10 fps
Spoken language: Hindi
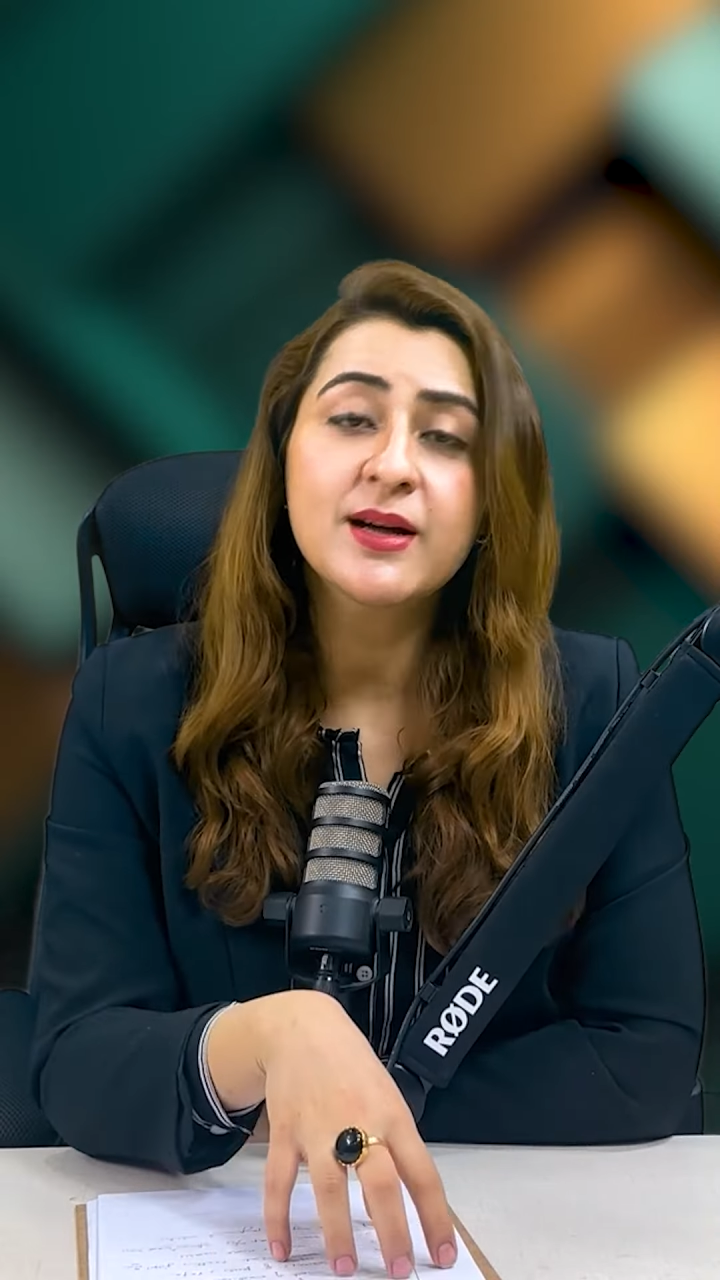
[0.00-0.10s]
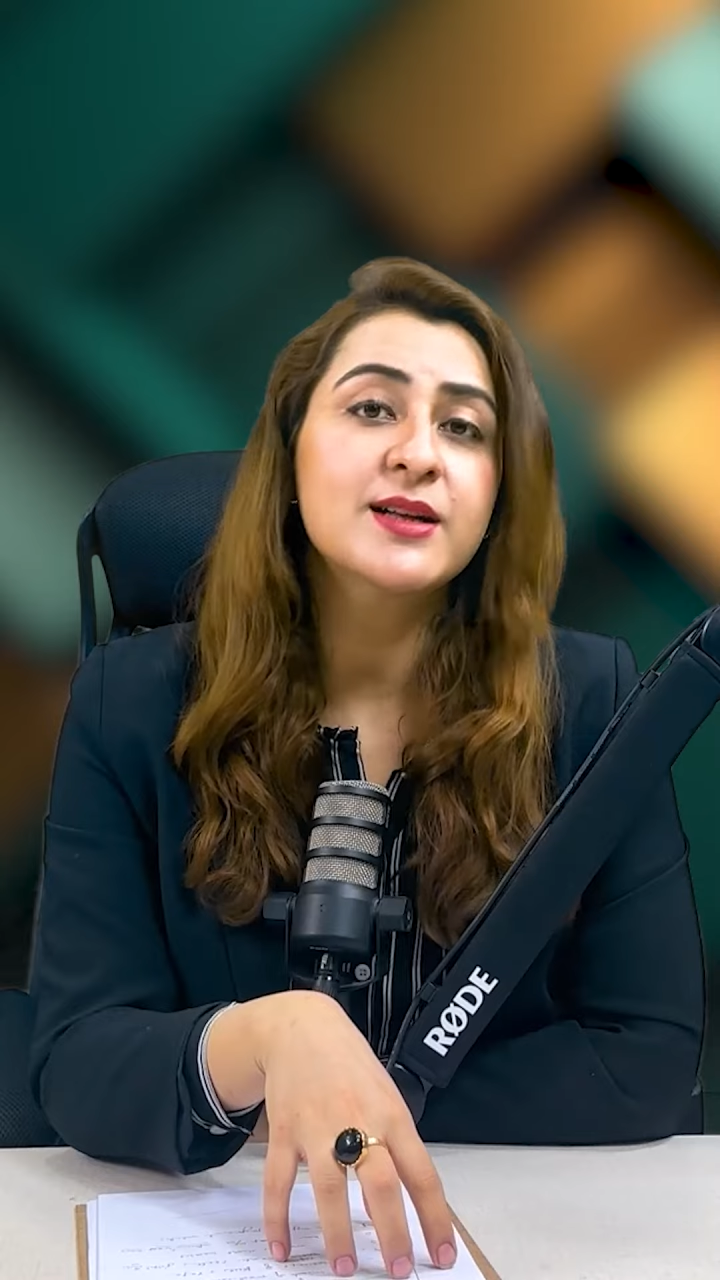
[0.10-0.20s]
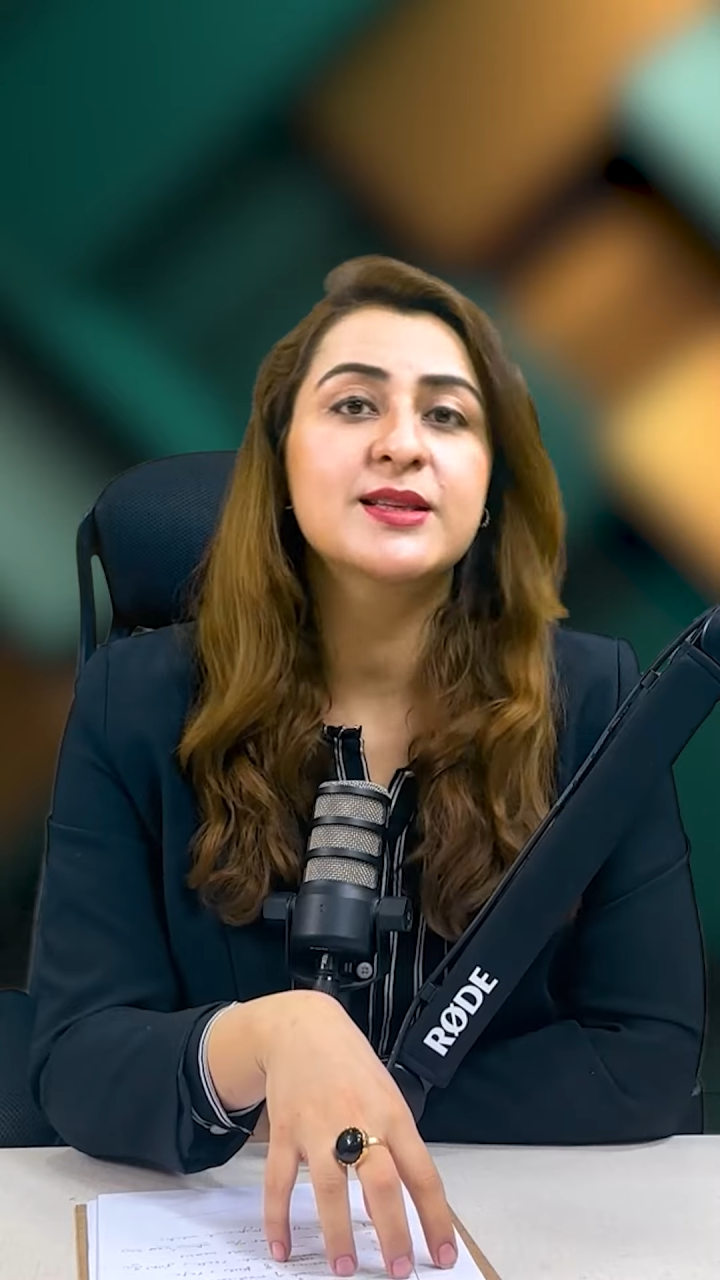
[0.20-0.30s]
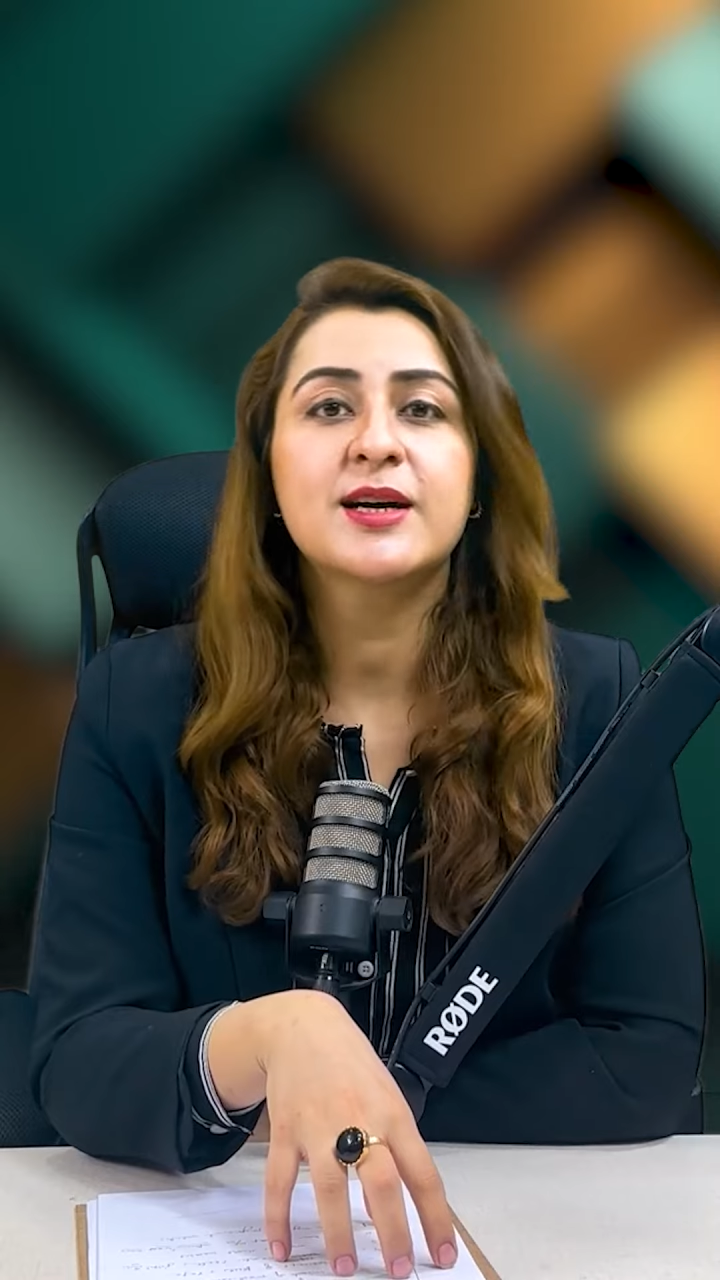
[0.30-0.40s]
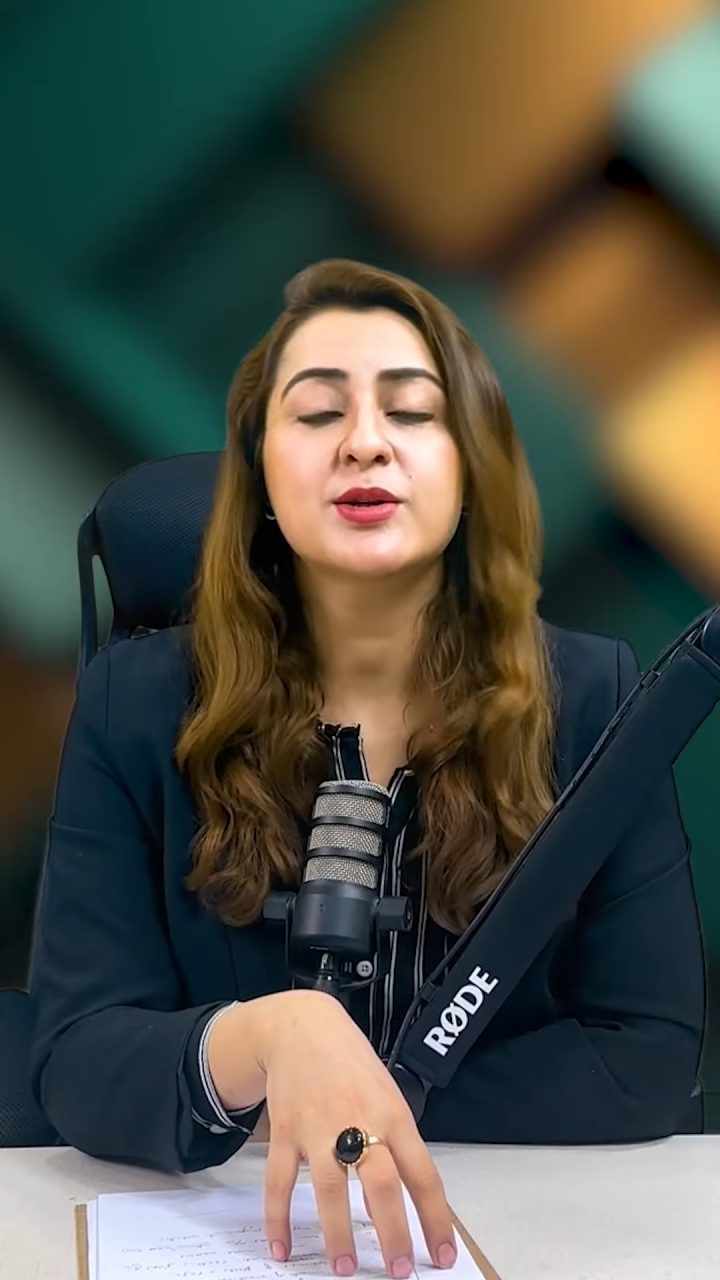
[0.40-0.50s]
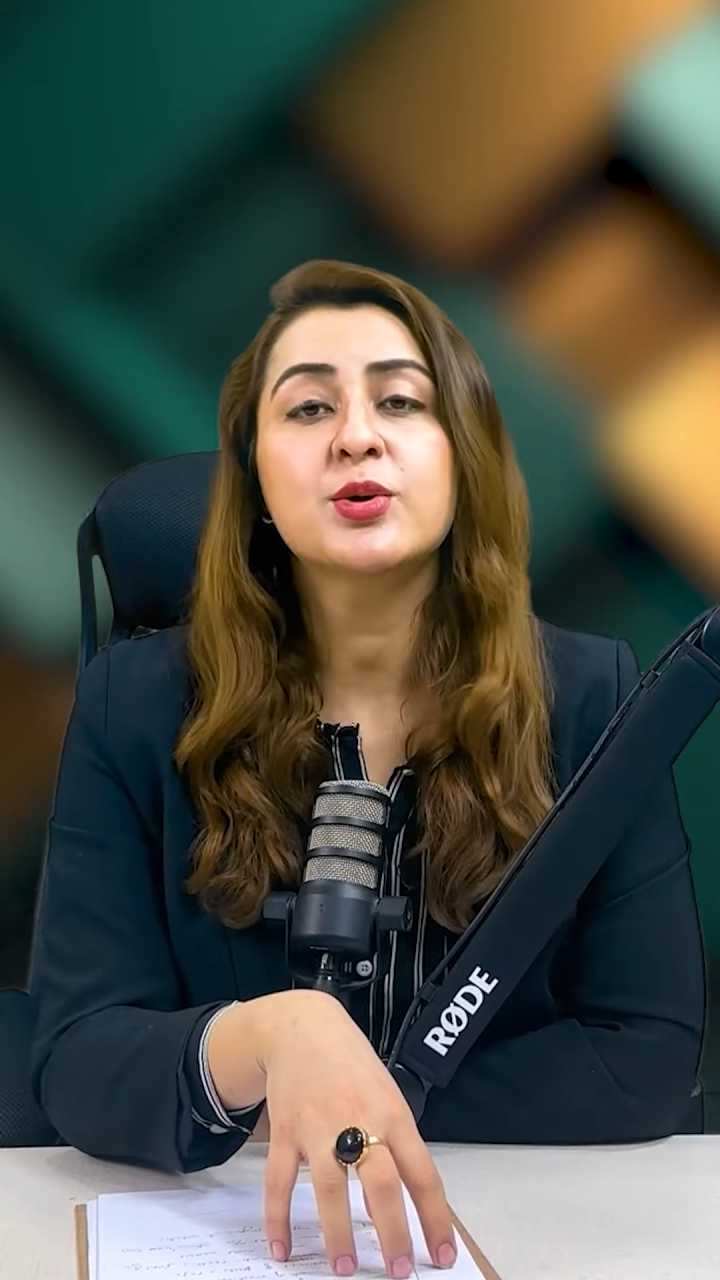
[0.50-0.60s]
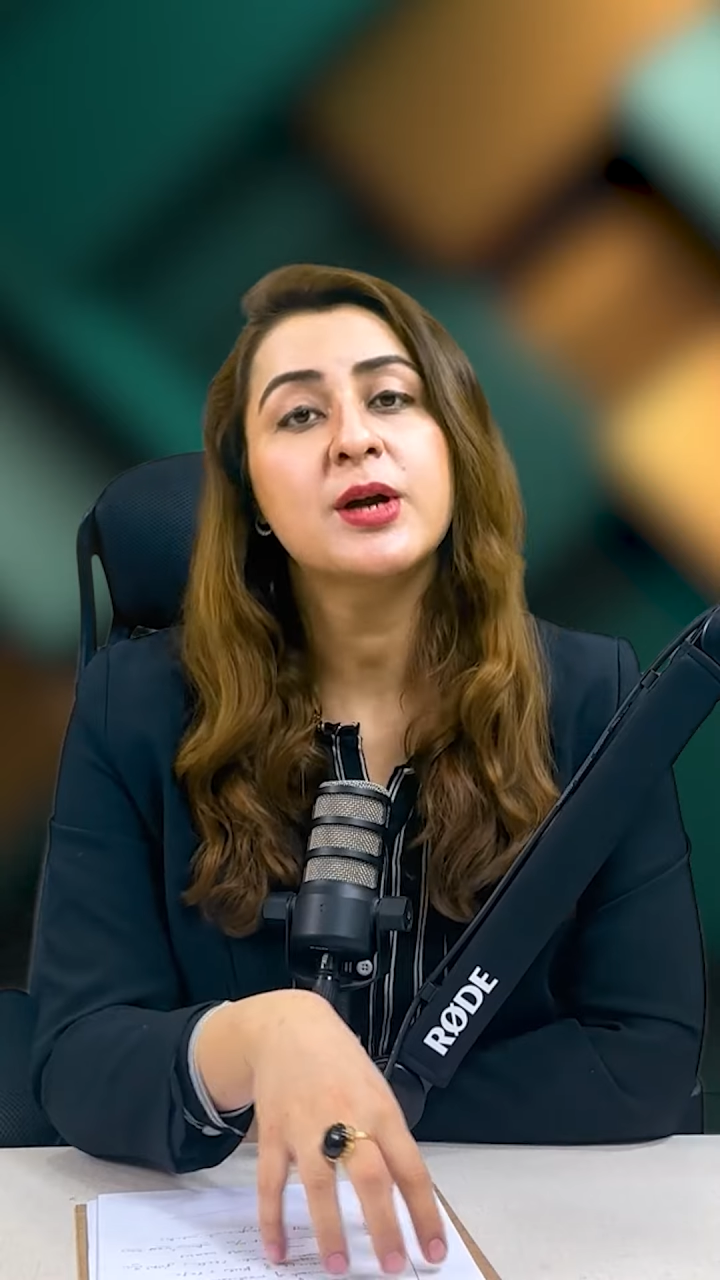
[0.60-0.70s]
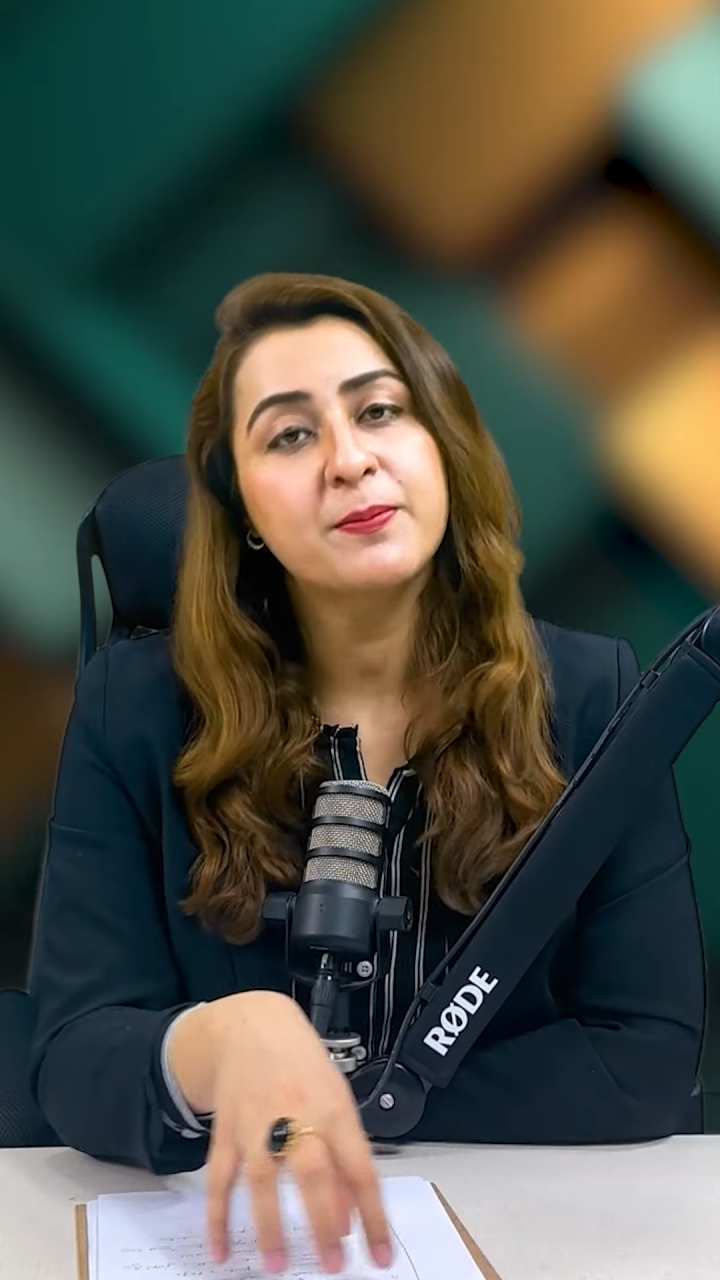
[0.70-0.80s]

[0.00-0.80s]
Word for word: ख़ानदान को और